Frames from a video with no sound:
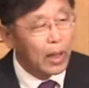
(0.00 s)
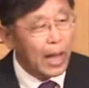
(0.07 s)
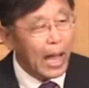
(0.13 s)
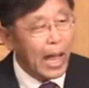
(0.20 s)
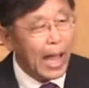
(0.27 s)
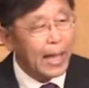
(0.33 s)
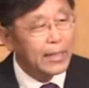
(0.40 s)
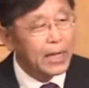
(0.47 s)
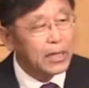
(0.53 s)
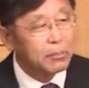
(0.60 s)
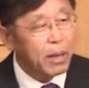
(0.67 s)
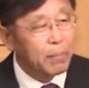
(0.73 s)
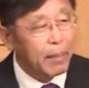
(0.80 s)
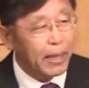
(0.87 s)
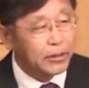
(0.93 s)

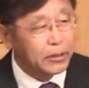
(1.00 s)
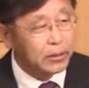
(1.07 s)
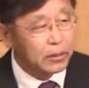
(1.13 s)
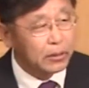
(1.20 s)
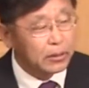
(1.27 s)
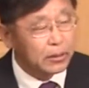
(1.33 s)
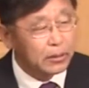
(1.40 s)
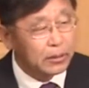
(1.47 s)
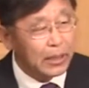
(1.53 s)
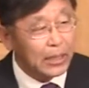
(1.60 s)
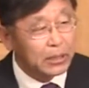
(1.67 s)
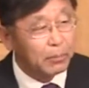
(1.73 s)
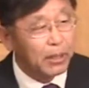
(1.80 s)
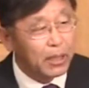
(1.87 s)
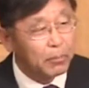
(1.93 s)
하나님의 백성들
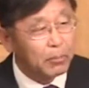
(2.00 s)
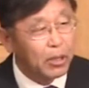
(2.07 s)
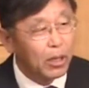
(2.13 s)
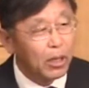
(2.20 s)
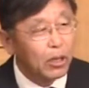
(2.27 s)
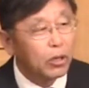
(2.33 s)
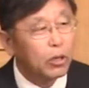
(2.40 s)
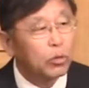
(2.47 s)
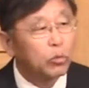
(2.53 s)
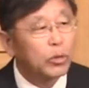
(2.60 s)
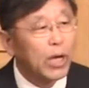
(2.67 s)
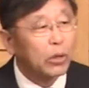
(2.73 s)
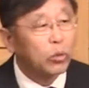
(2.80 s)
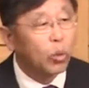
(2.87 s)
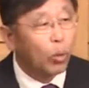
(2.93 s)
다시 말하면 그걸
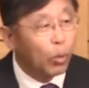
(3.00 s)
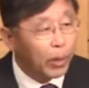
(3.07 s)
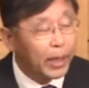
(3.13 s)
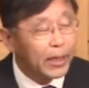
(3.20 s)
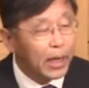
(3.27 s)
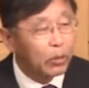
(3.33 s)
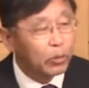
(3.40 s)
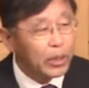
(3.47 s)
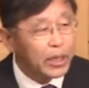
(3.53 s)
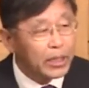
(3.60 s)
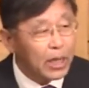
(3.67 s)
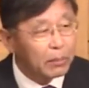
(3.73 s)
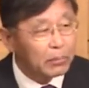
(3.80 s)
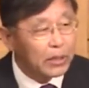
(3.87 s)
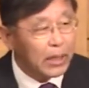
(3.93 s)
우리가 교회라고
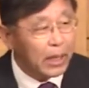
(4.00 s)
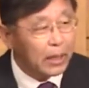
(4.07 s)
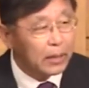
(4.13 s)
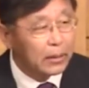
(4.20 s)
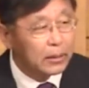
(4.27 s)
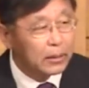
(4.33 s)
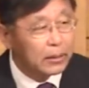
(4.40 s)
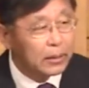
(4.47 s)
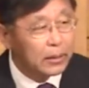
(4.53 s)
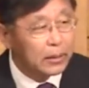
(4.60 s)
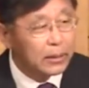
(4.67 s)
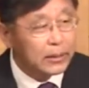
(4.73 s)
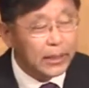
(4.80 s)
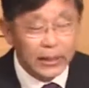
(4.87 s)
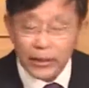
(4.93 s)
얘기합니다
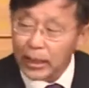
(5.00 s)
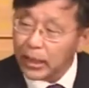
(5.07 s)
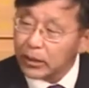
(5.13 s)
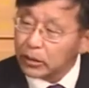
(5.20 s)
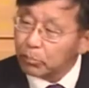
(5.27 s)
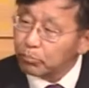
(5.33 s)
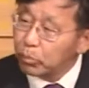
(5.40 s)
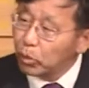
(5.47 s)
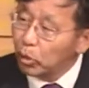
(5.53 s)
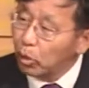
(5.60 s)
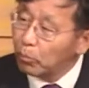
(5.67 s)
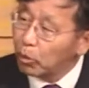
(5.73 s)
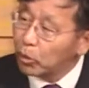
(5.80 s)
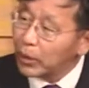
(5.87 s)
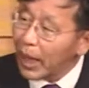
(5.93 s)
세상에서 불러
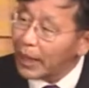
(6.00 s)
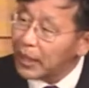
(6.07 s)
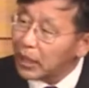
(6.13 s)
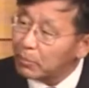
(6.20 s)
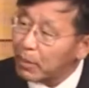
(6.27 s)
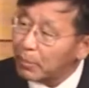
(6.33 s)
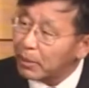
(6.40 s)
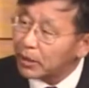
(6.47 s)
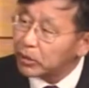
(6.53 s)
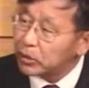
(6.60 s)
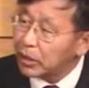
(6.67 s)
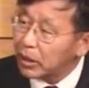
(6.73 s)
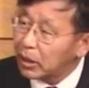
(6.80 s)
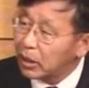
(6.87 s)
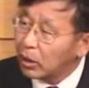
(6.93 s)
모은 하나님의
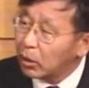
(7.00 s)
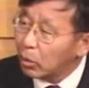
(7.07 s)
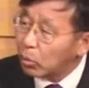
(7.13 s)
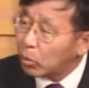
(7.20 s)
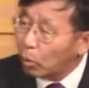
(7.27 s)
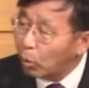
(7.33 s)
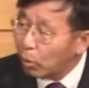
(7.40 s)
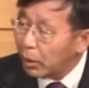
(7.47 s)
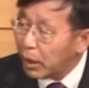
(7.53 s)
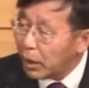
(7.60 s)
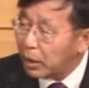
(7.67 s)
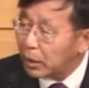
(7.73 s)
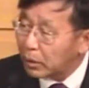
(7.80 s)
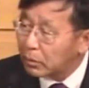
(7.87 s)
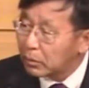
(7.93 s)
백성이
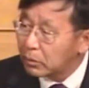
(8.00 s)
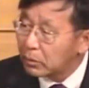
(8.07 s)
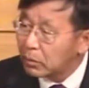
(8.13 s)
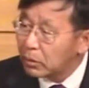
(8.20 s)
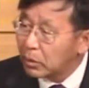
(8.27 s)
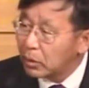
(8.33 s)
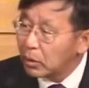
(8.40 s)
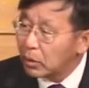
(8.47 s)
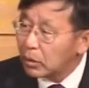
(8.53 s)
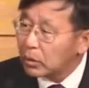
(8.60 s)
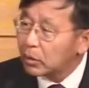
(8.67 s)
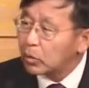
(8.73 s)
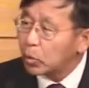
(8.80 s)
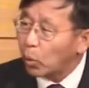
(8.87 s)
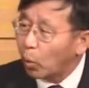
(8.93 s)
교회예요
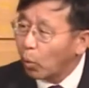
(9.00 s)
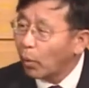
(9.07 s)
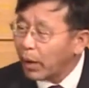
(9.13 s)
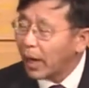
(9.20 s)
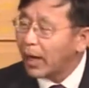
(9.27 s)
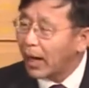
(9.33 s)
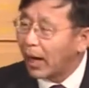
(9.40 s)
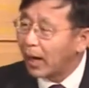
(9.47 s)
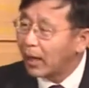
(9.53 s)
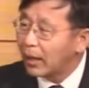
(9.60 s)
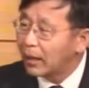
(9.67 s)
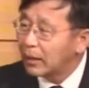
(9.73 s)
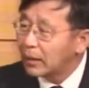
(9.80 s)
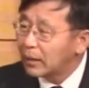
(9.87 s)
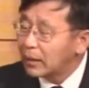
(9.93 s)
그
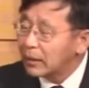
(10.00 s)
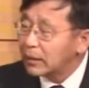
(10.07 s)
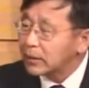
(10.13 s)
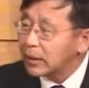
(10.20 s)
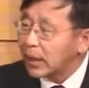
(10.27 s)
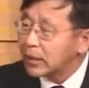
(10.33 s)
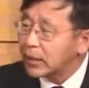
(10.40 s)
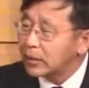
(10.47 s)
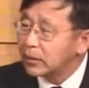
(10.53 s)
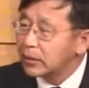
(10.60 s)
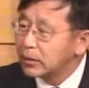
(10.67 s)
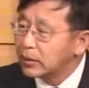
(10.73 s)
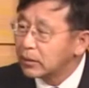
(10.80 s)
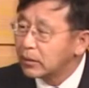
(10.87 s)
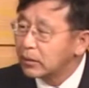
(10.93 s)
교회가
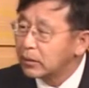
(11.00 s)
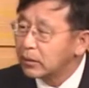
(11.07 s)
사실은